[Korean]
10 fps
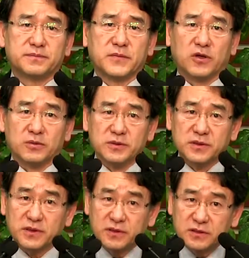여러분
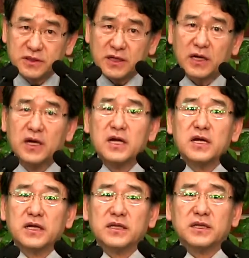그 때가
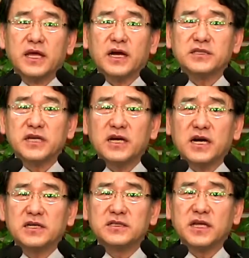내가
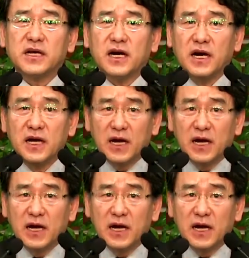생각하는 때가